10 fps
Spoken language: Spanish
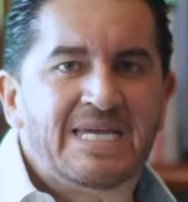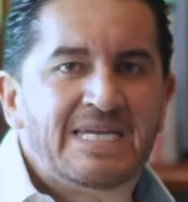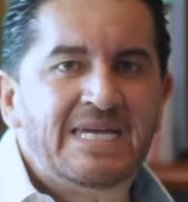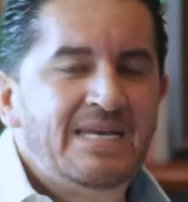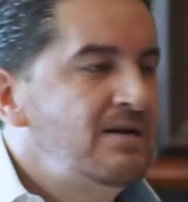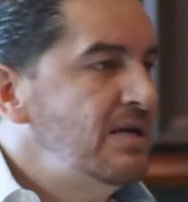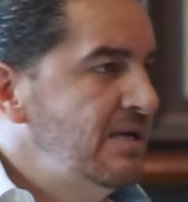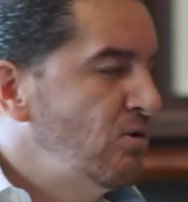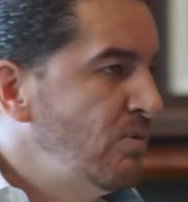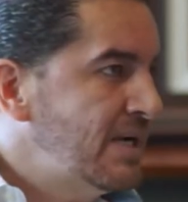quién quiere
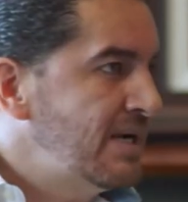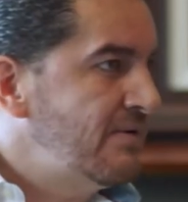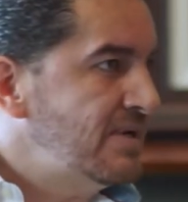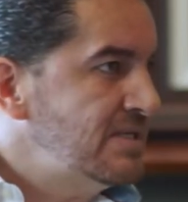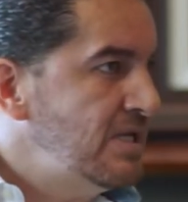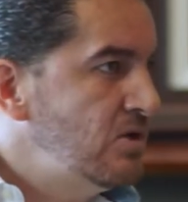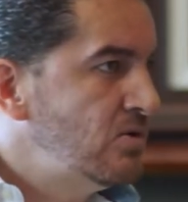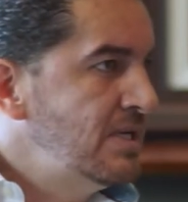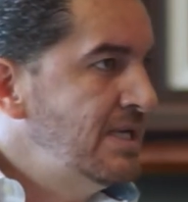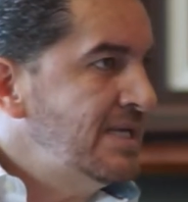eh, gobernar
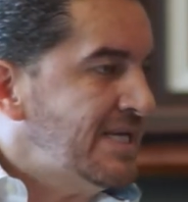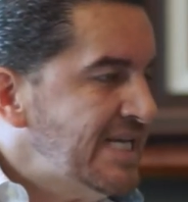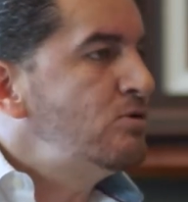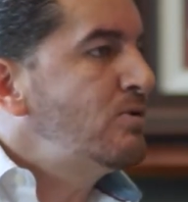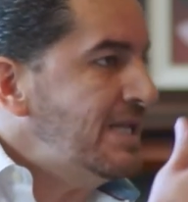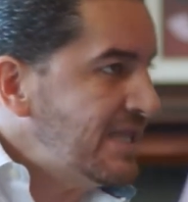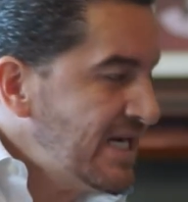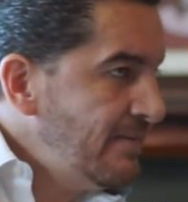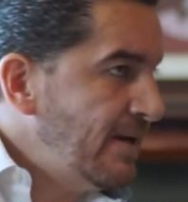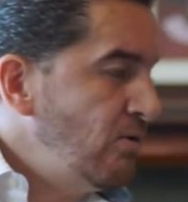Fresnillo, qué es lo que
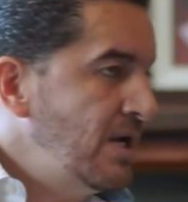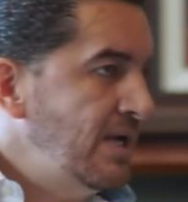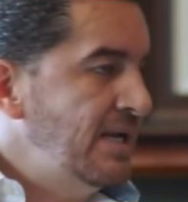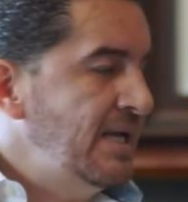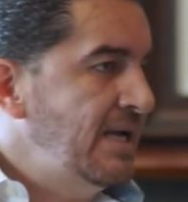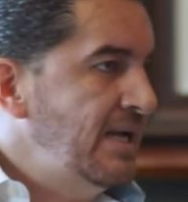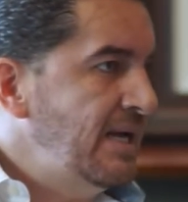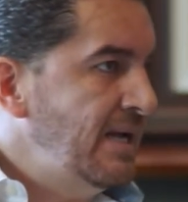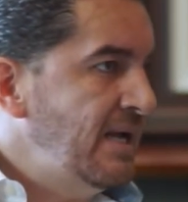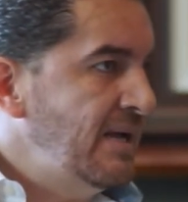trae bajo la,
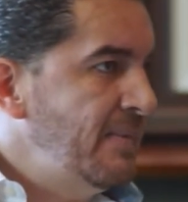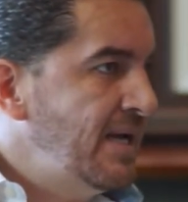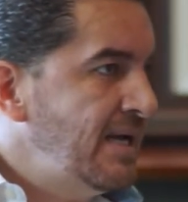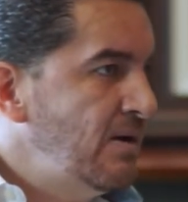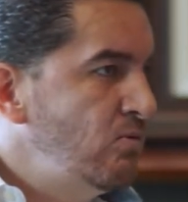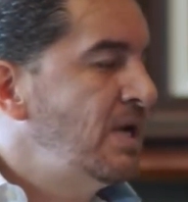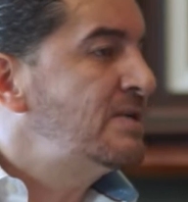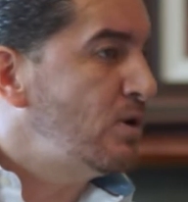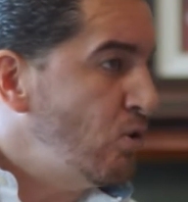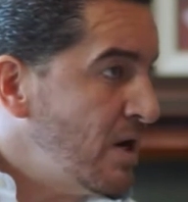manga, un
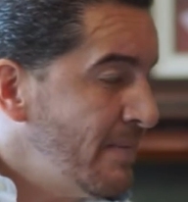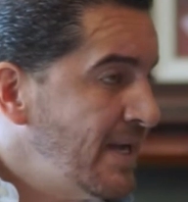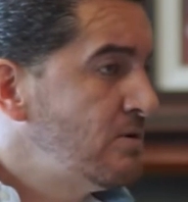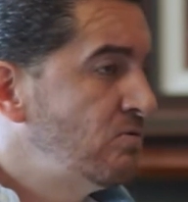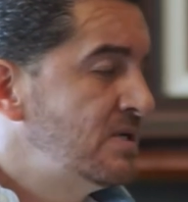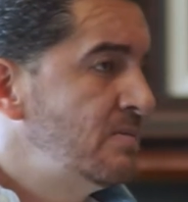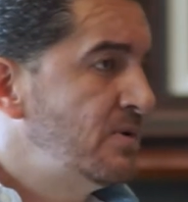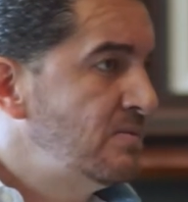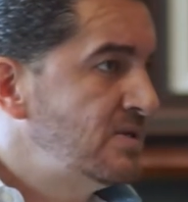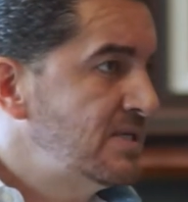as bajo la mano, inclusive
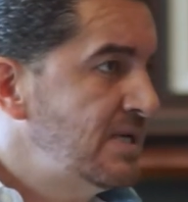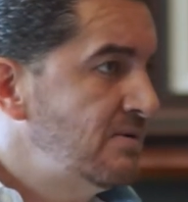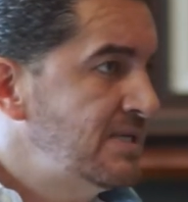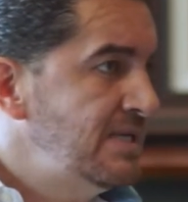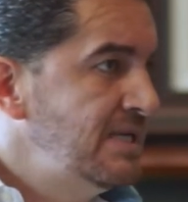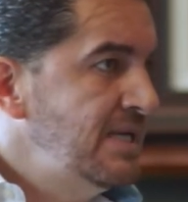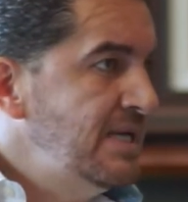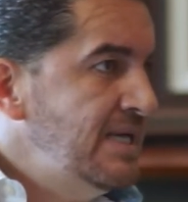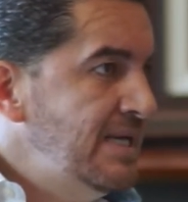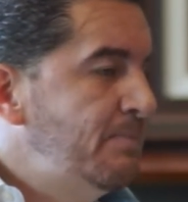podemos hacerlo así,
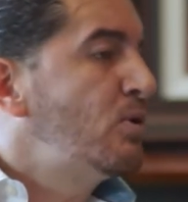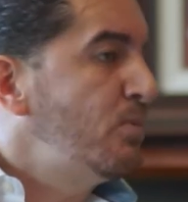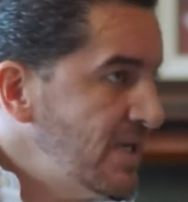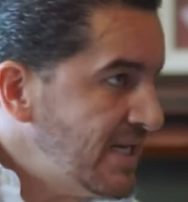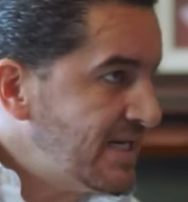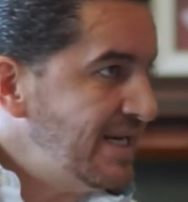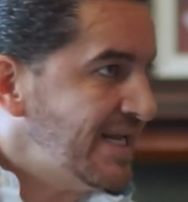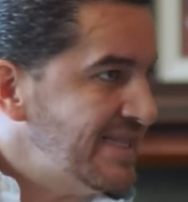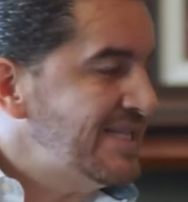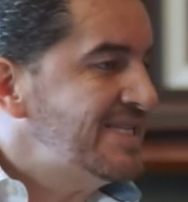y proponer. La
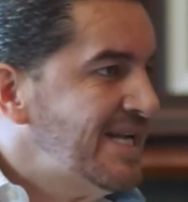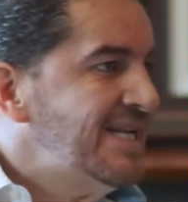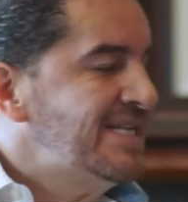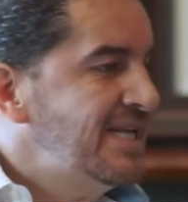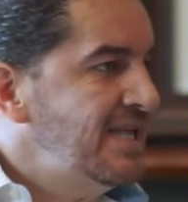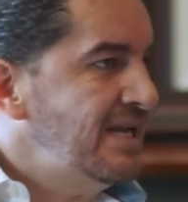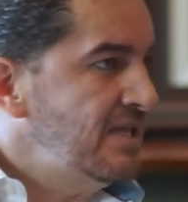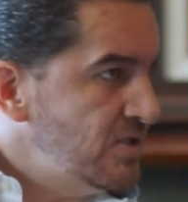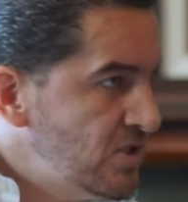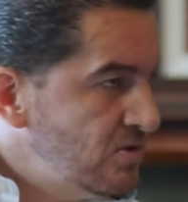gente está cansada de la
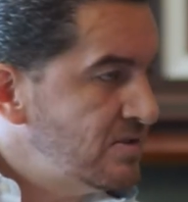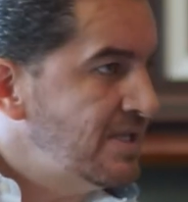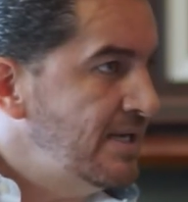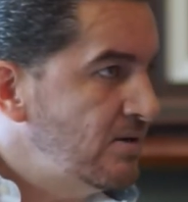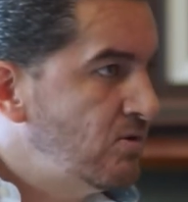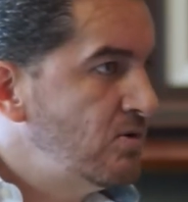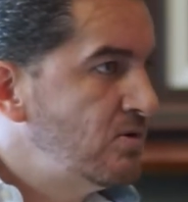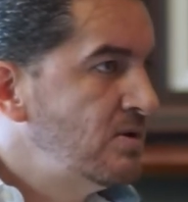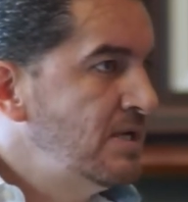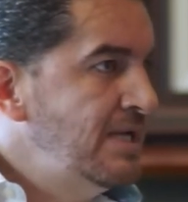división, del
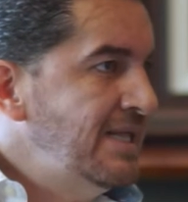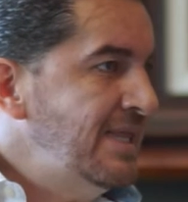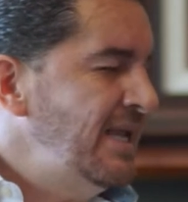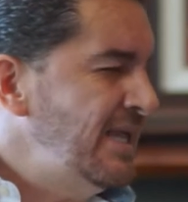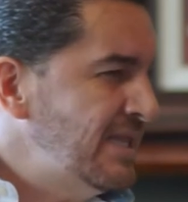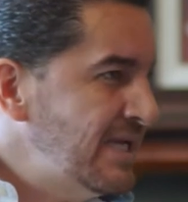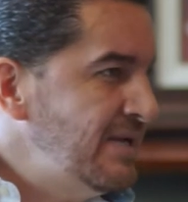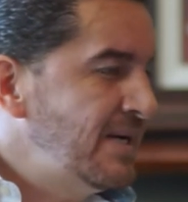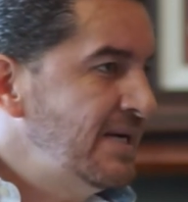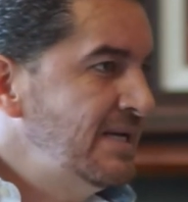encono, de la
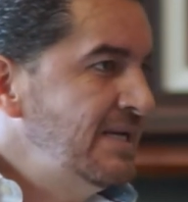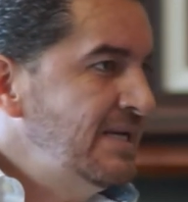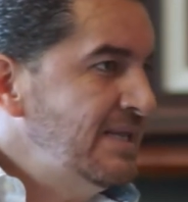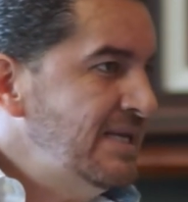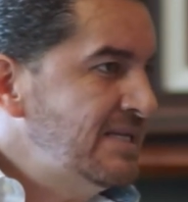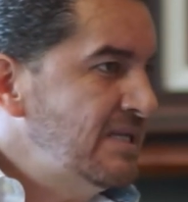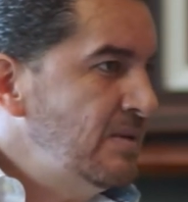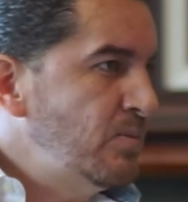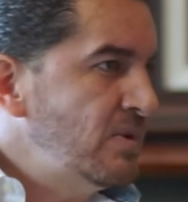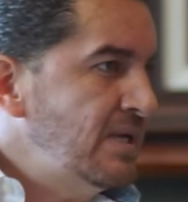diatriba, de este
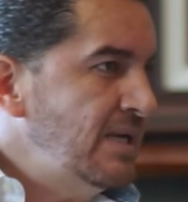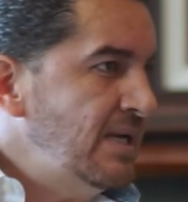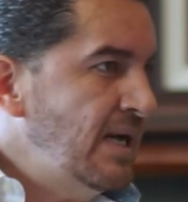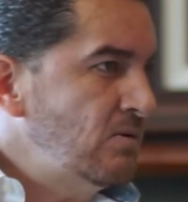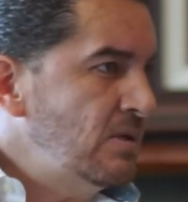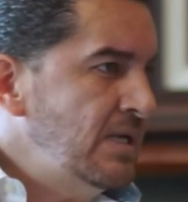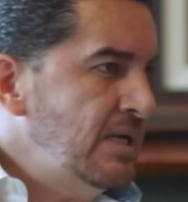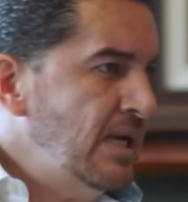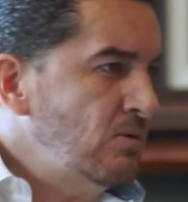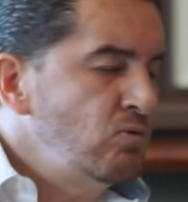tipo de, de,
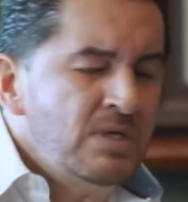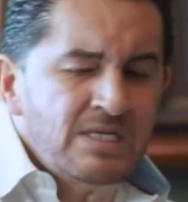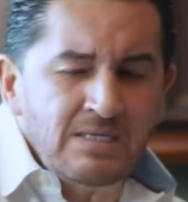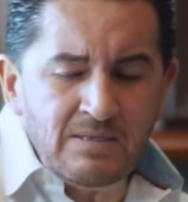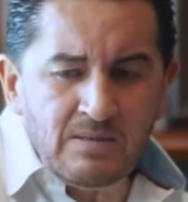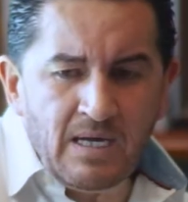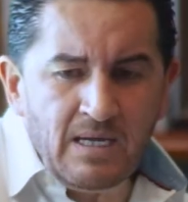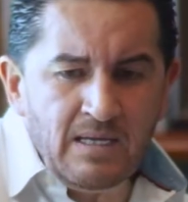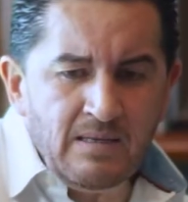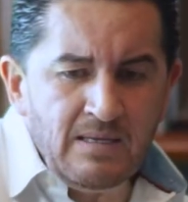
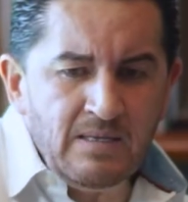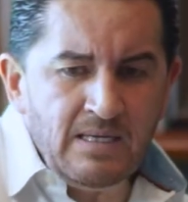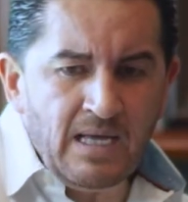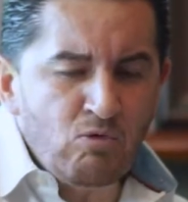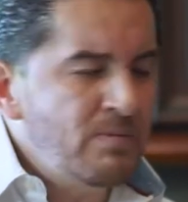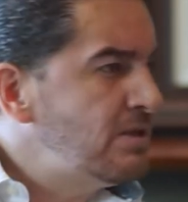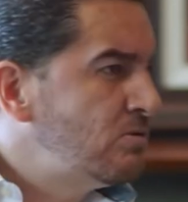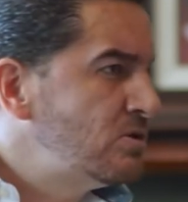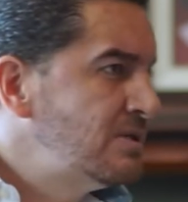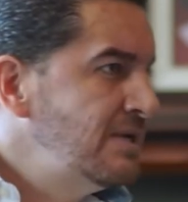y de,
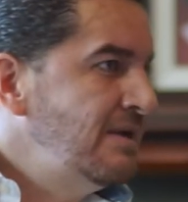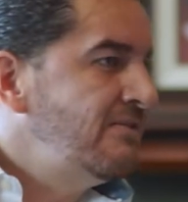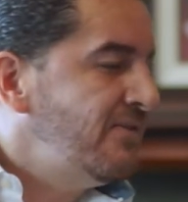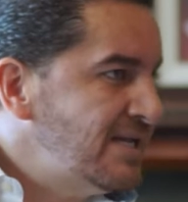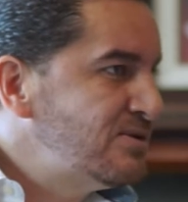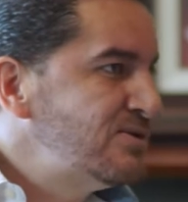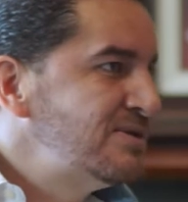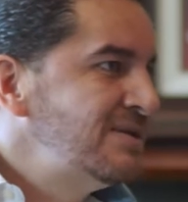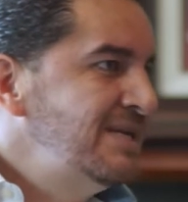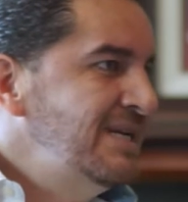argumentos
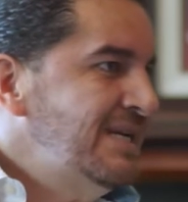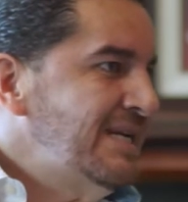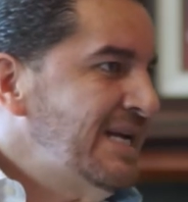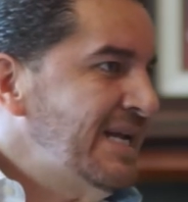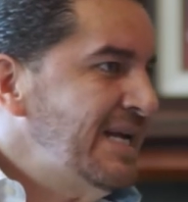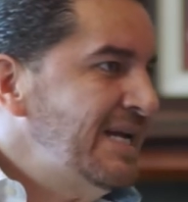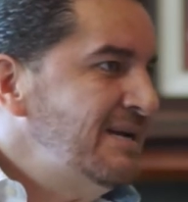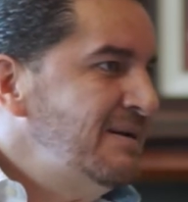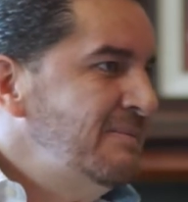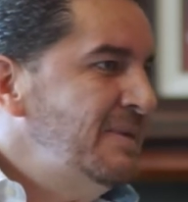falsos que
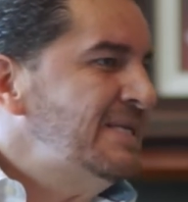crean